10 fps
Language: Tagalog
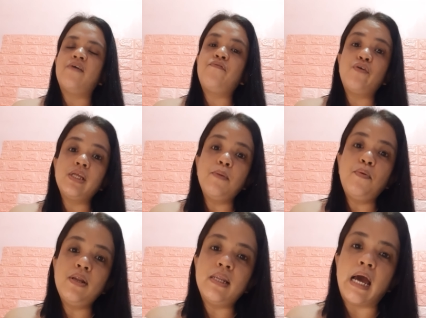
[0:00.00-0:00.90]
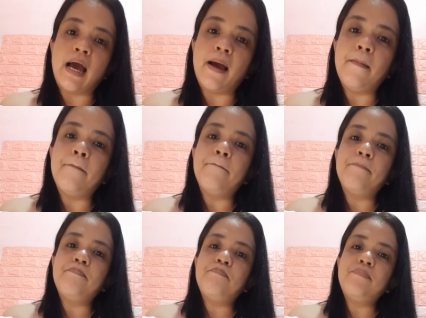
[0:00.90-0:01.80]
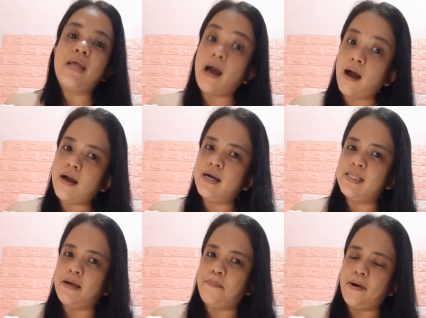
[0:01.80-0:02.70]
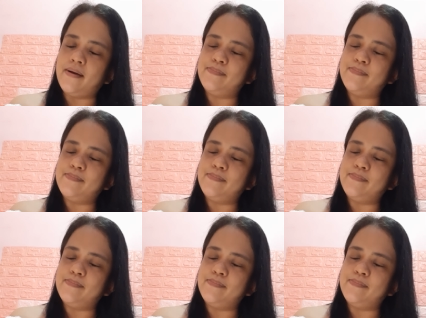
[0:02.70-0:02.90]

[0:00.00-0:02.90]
Affordable na, nakakaganda pa.